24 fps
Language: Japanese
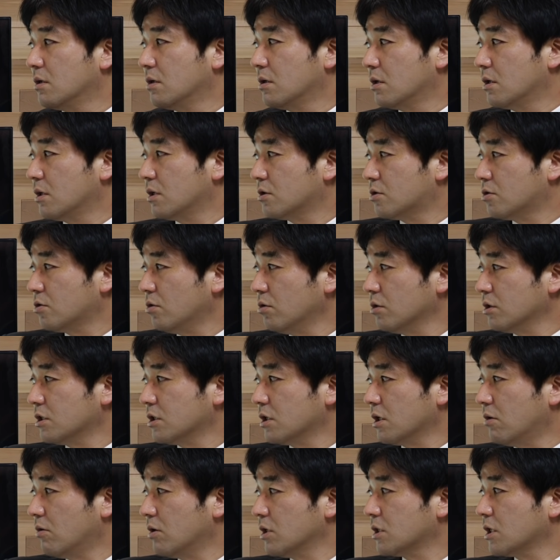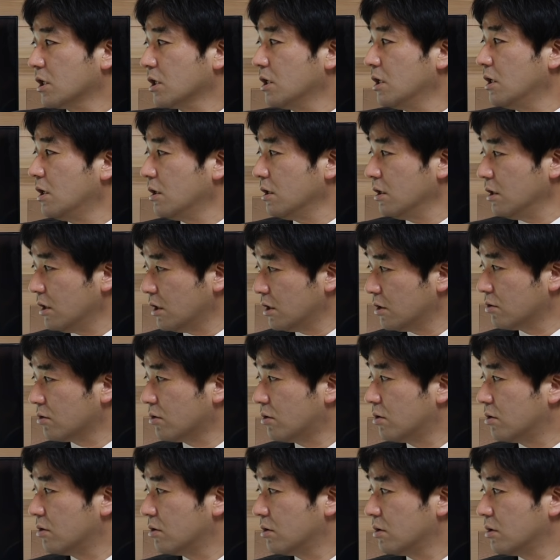え長期化は避けられない
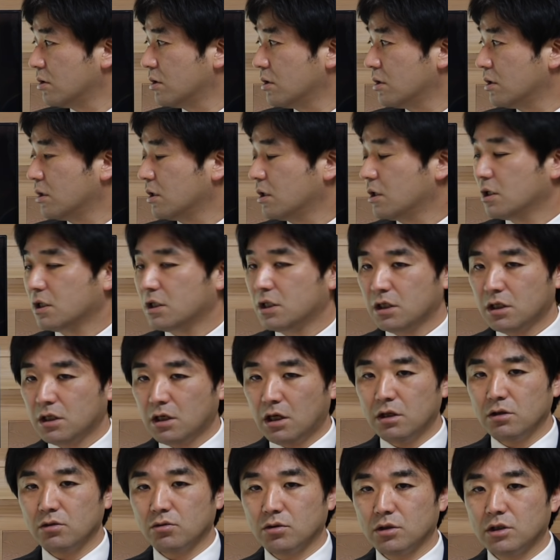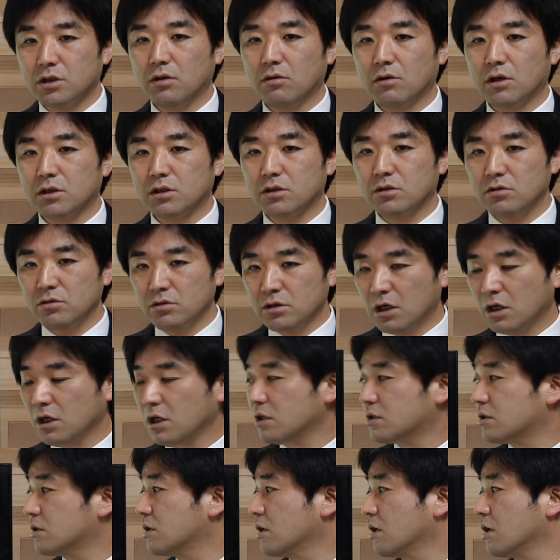と、え期間としては数ヶ
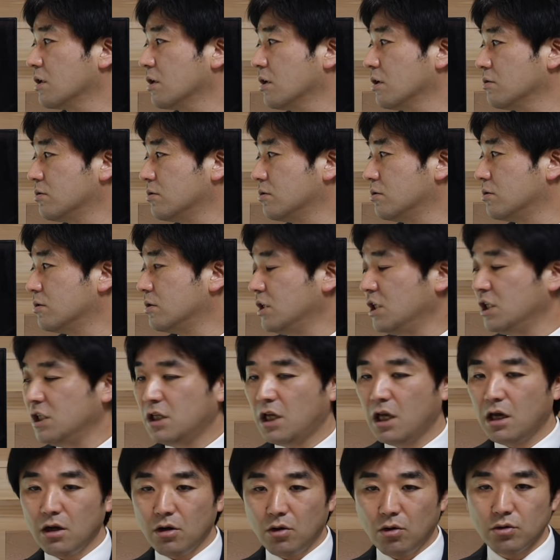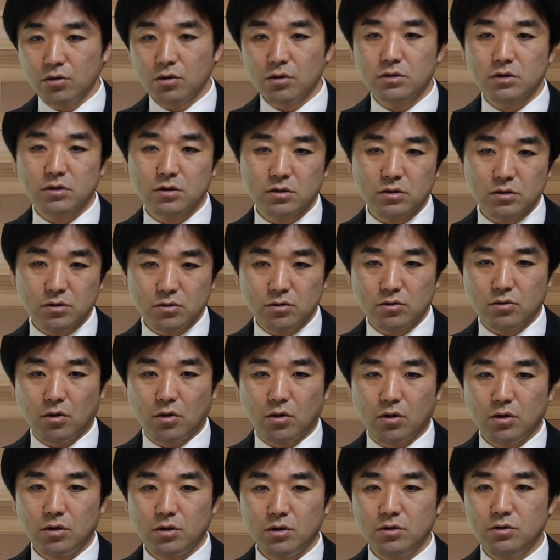月ではなく2年ほど続く
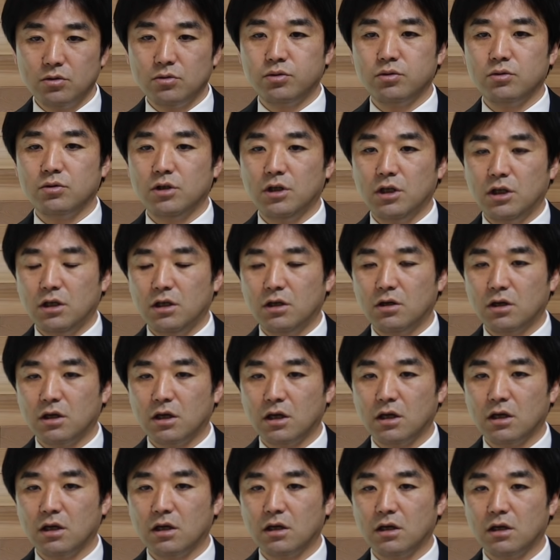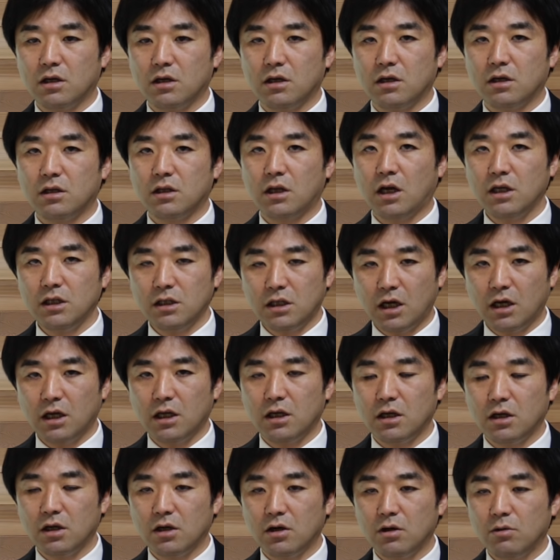というふうに、えー、大
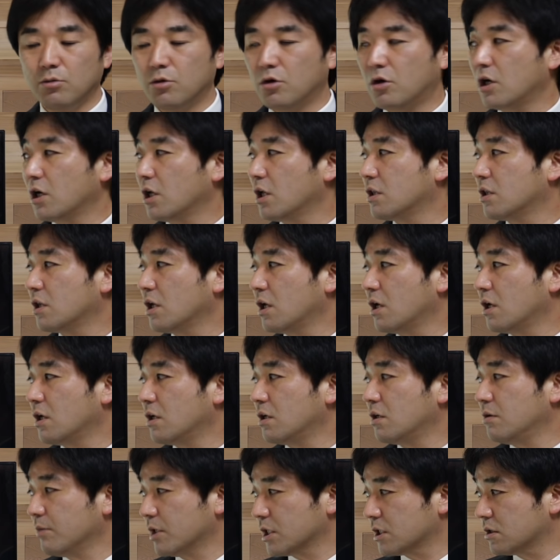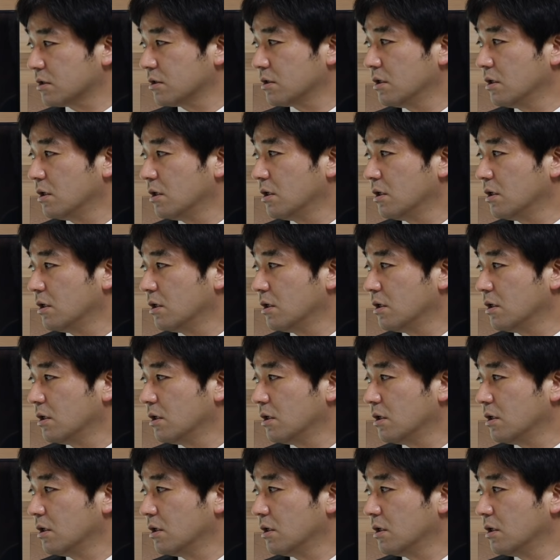体思われています。